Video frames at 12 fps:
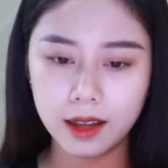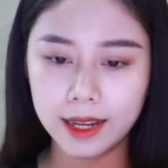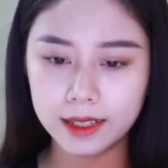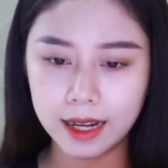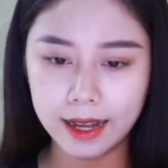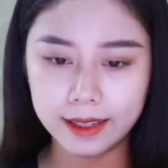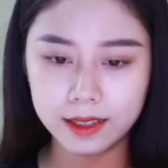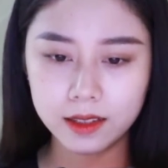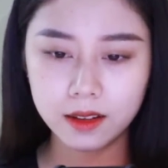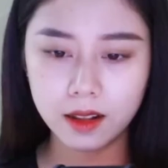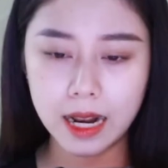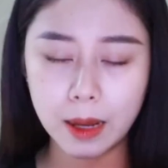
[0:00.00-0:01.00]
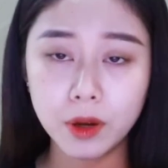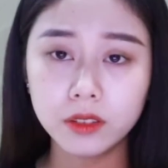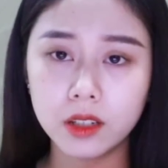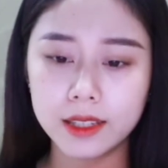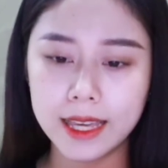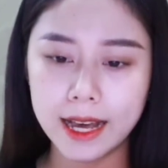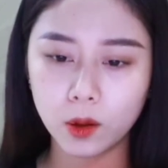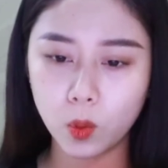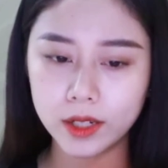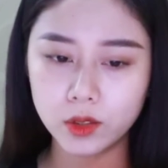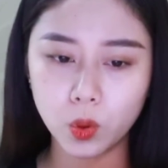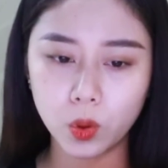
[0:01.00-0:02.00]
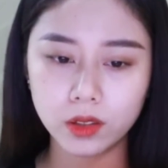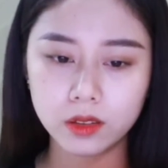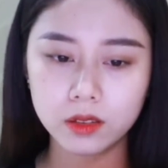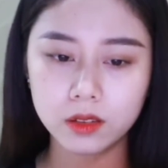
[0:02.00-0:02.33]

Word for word: Anh Khải làm mất thời gian của anh rồi